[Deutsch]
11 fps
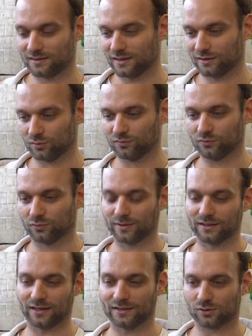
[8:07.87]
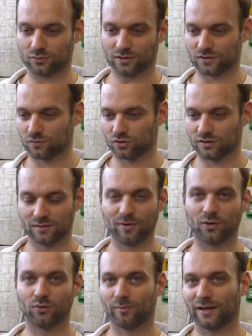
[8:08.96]
die Entlüftung mit der Ansaugung dazwischen ist immer
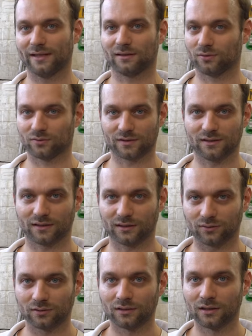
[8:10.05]
irgendein Behälter, irgendwas in der Richtung.